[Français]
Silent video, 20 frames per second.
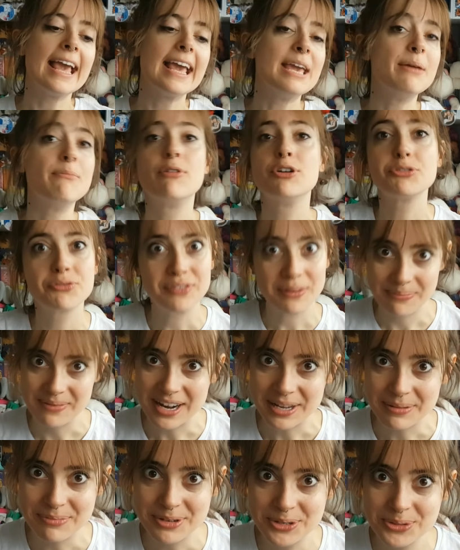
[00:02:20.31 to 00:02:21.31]
Et moi je vous fais
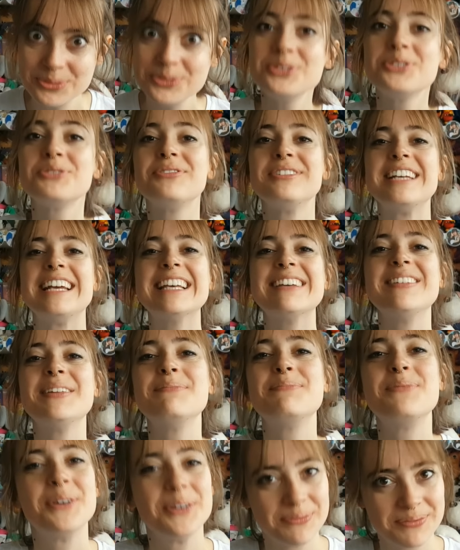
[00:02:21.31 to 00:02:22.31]
plein de bisous, je vous dis à très
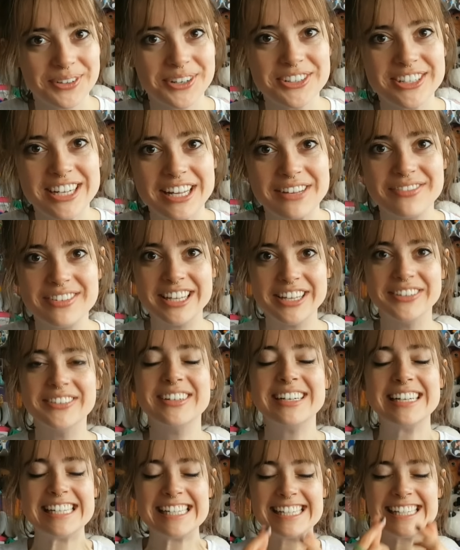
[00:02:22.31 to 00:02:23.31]
vite pour une prochaine vidéo.
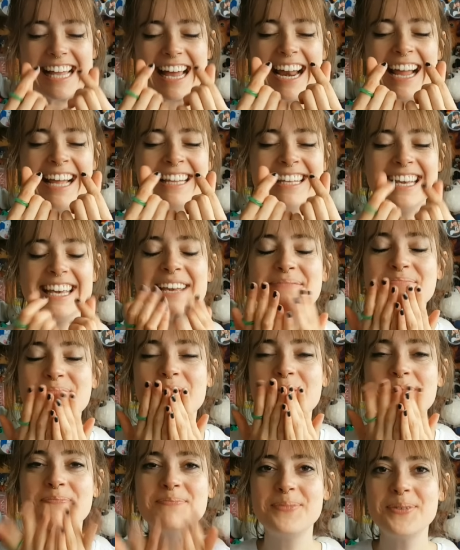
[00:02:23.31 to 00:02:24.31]

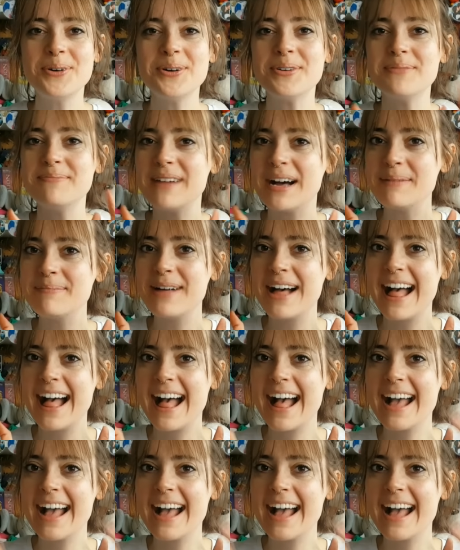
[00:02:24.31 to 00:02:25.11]
popo, bye bye